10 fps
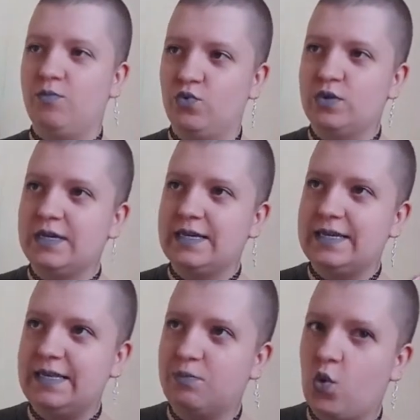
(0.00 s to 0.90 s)
un bon
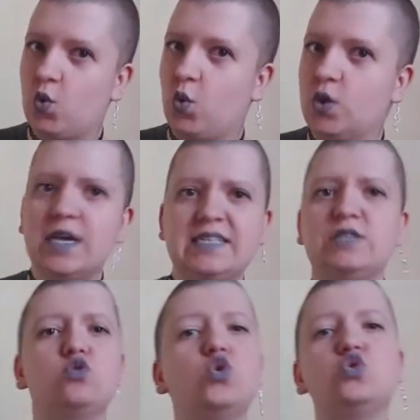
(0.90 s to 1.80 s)
quiproquo.
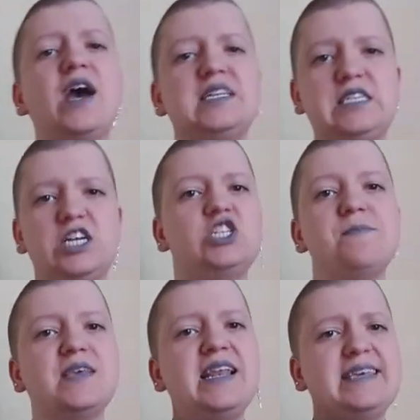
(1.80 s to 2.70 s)
C'est trop dur à dire.
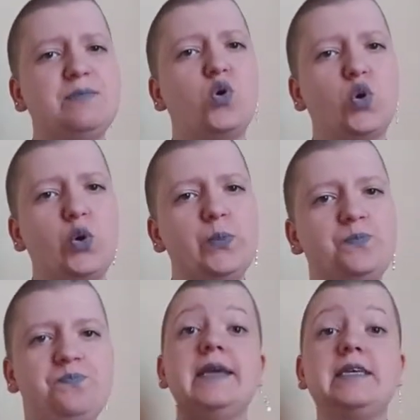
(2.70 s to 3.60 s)
J'aime bien les quiproquos.
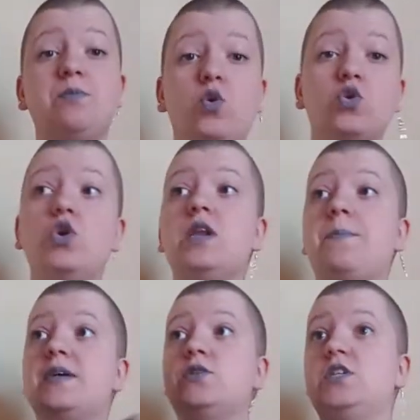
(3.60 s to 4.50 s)
Les quiproquos,
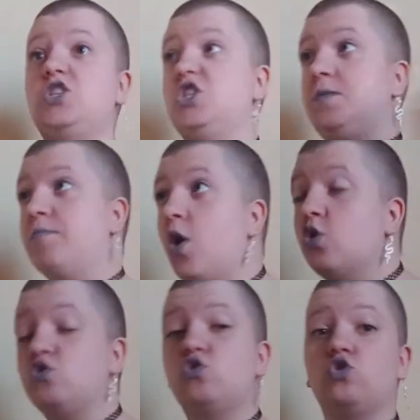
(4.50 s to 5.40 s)
les personnages qui
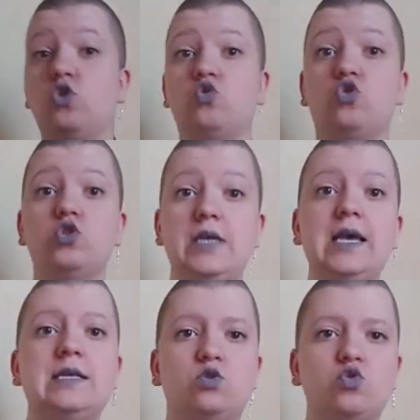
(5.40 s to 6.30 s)
mentent, ce genre de choses,
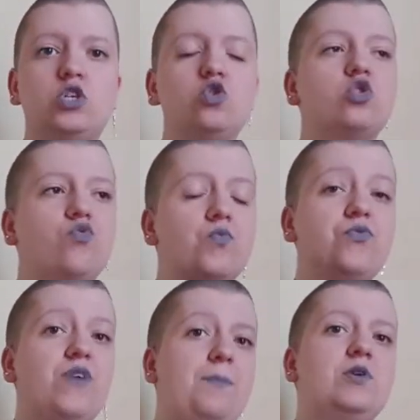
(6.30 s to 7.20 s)
ce sont des choses que vous
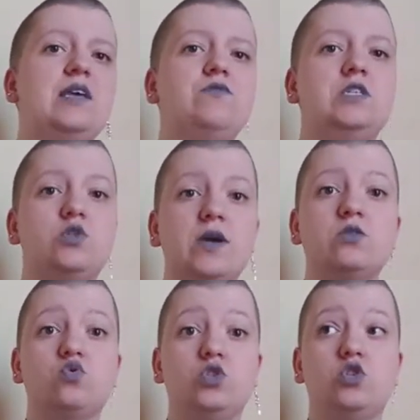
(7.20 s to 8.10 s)
pouvez apporter à vos histoires
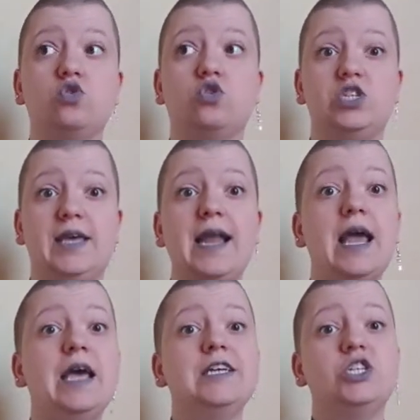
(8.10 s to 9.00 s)
et ce sont des choses qu'en général
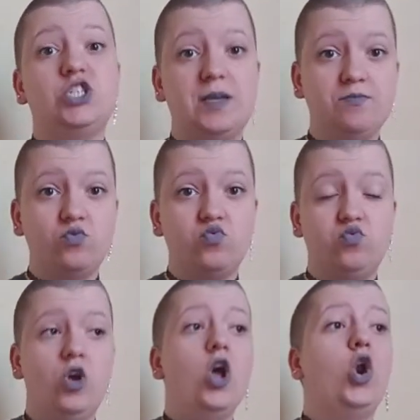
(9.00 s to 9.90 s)
j'aime
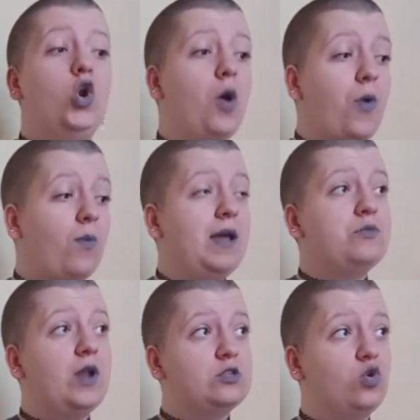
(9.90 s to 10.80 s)
beaucoup. Le
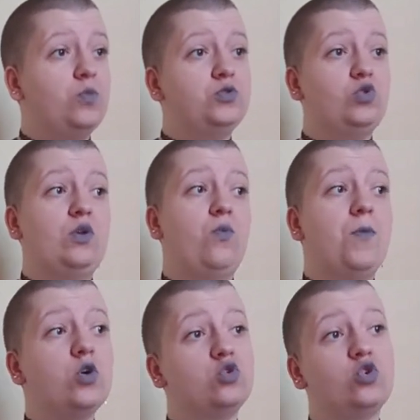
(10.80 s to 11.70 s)
problème de la troupe sur le
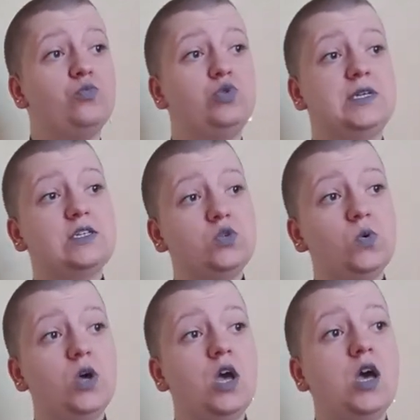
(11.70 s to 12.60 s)
manque de
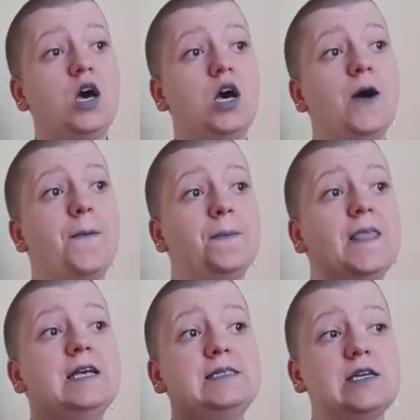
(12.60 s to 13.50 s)
communication, euh,
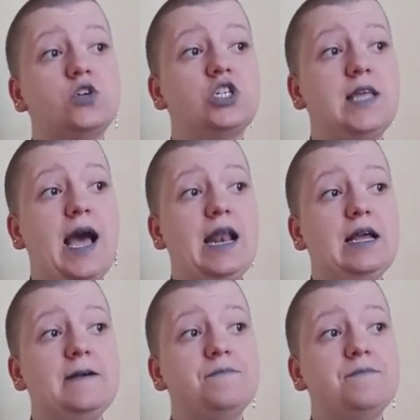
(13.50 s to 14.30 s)
c'est qu'en général,